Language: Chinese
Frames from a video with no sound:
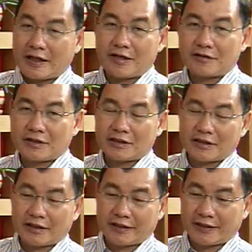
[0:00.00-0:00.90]
看到这
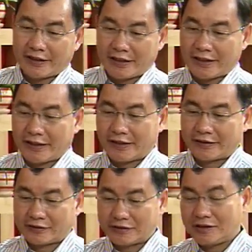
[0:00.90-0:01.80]
个
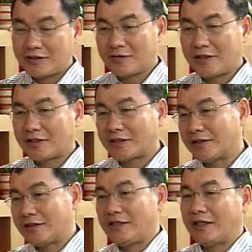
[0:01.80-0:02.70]
啊，另外一个
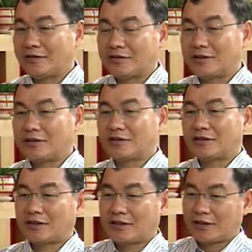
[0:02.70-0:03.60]
课题啊，就是
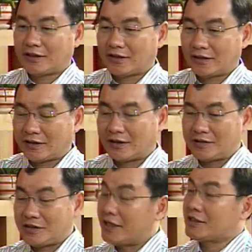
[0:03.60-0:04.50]
这个呃
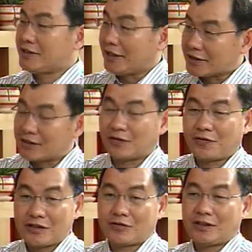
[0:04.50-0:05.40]
gs 呀，消
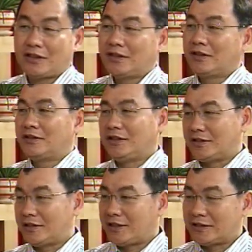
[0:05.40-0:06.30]
费税。也
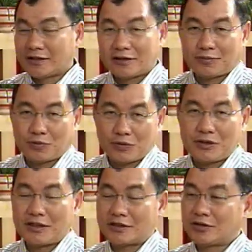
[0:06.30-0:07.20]
在这个补
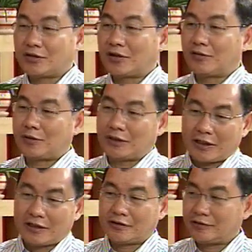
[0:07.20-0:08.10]
选之中啊，我们
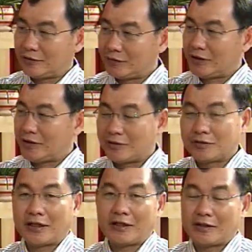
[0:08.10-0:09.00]
被提出来，被提
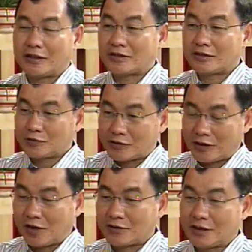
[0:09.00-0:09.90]
出来，也是
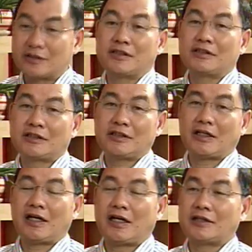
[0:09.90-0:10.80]
好像是
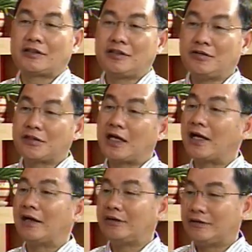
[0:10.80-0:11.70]
啊，行动党
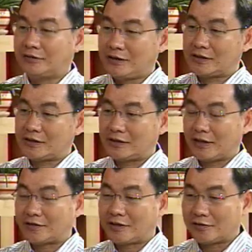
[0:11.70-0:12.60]
啊，有意是
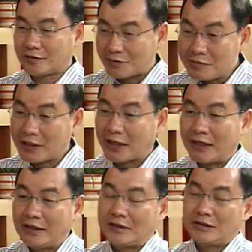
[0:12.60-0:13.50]
要叫人民啊，
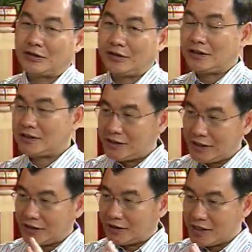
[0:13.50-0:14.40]
做一个
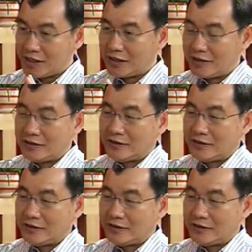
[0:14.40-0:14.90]
界定啊，